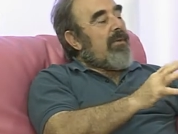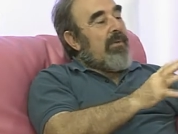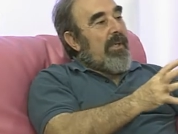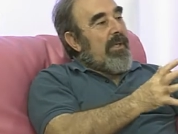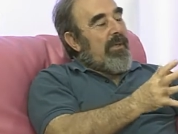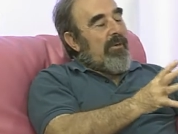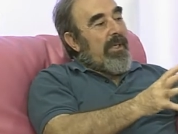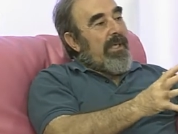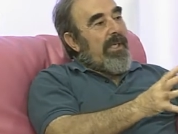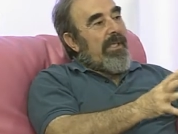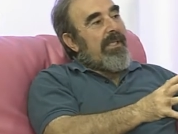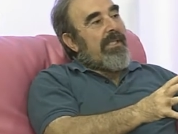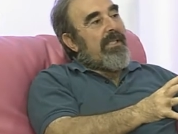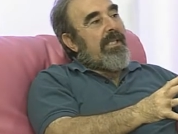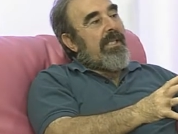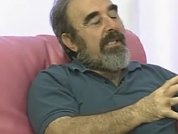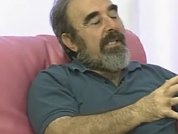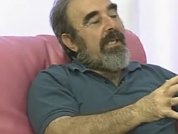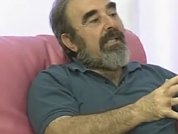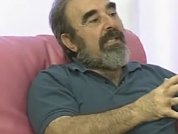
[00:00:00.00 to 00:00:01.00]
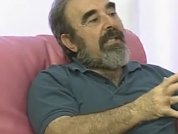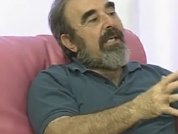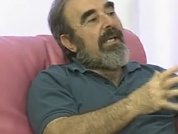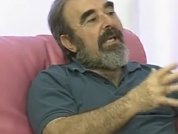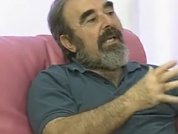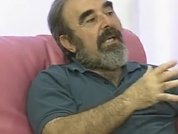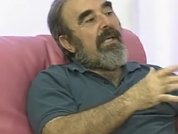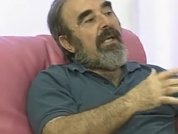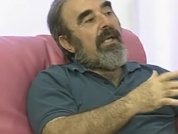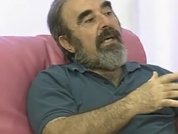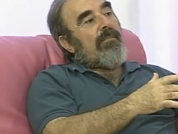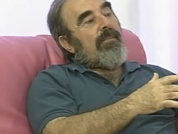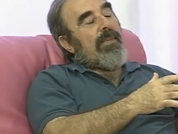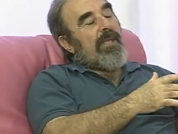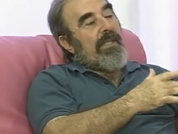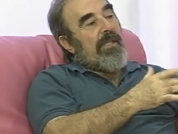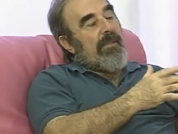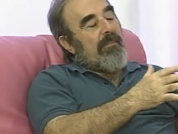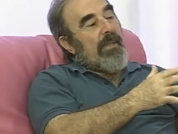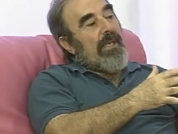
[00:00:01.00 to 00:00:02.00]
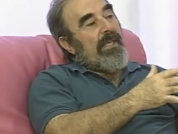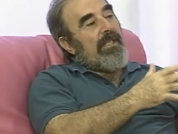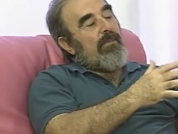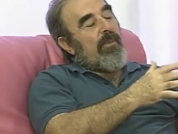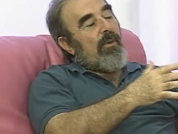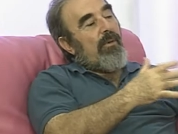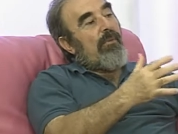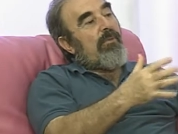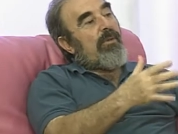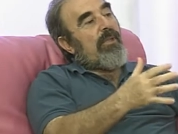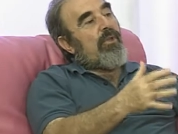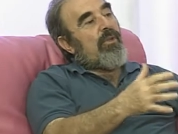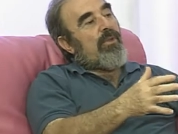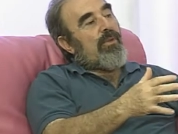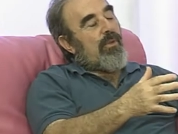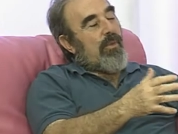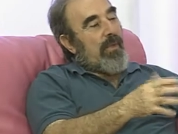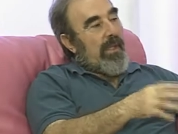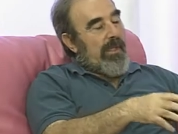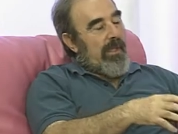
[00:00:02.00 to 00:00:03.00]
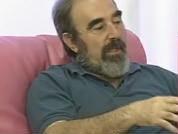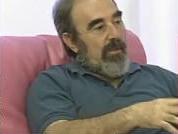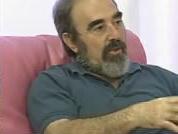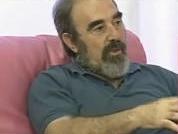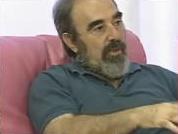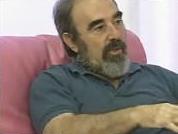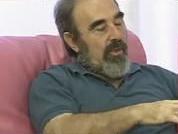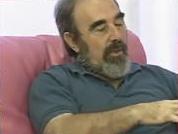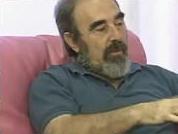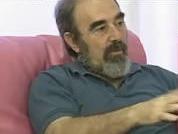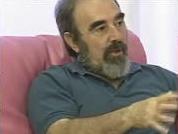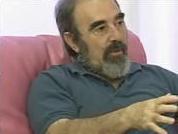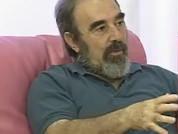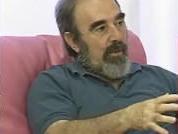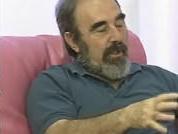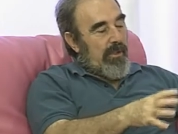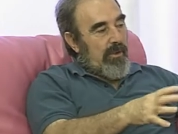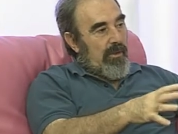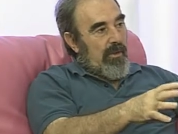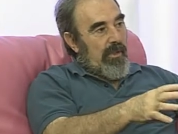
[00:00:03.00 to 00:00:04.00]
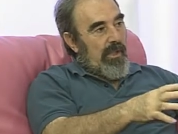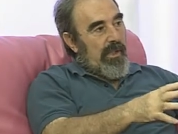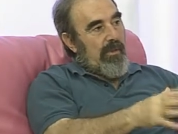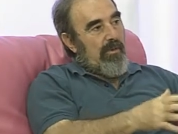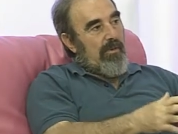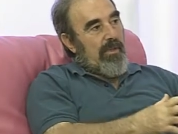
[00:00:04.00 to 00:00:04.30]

no hay que extrañarse que los principales movimientos ciudadanos que hoy hemos visto ah, mm.